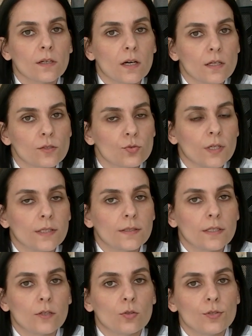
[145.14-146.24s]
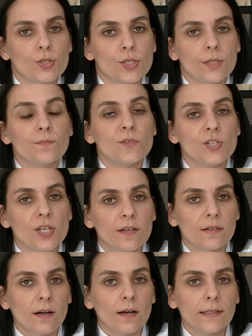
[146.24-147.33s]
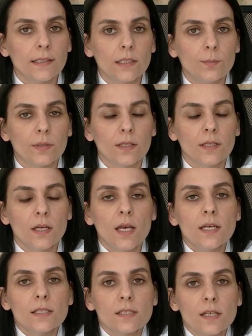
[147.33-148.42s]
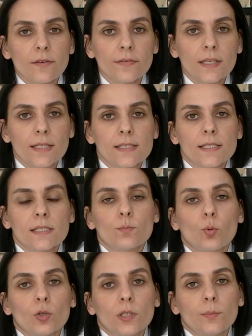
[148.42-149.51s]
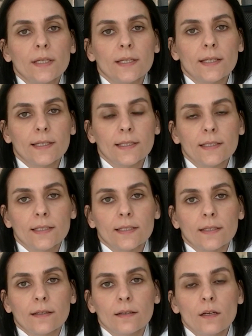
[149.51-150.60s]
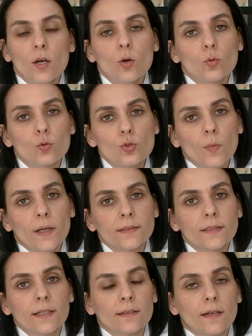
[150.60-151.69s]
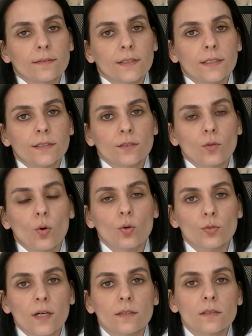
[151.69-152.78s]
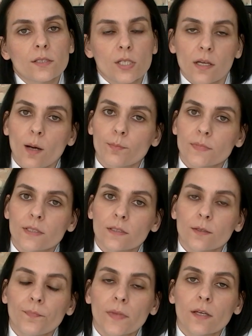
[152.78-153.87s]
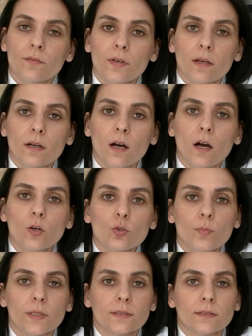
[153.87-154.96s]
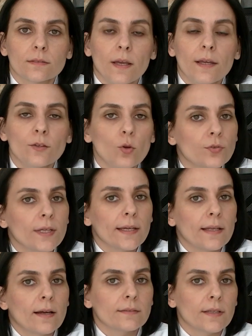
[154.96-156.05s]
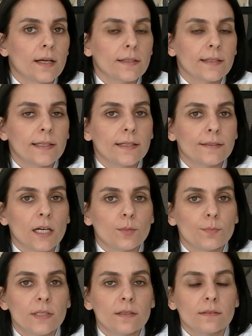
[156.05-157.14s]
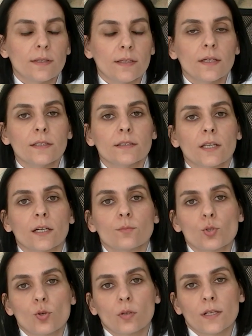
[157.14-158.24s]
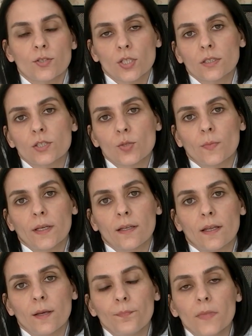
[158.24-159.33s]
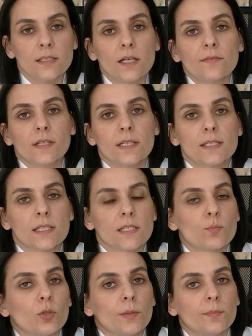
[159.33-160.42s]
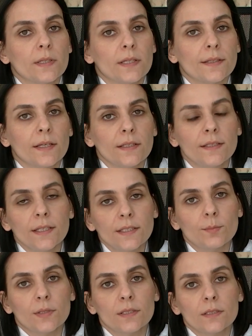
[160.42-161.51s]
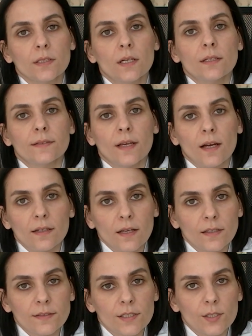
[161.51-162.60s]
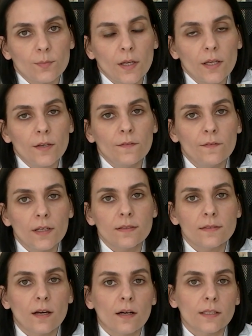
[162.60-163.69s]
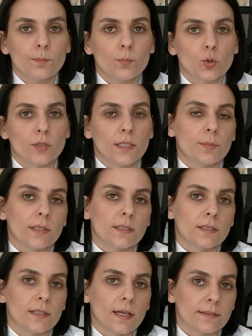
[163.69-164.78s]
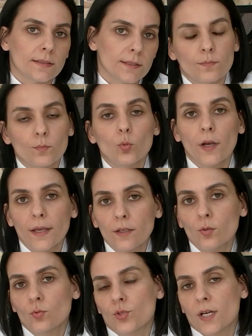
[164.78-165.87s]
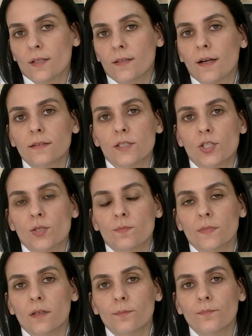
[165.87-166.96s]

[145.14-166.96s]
gastroenteroloji, cerrahi gibi safra kesesi polibi ile ilgili uzmanlık alanlarının ortaklaşa yaptığı ve Avrupa'nın en önde gelen dergilerinden birinde yayınlanmış olan çalışma ile safra kesesi poliplerine yeni bir değerlendirme ve takip modeli belirlendi. Bu en güncel yaklaşımda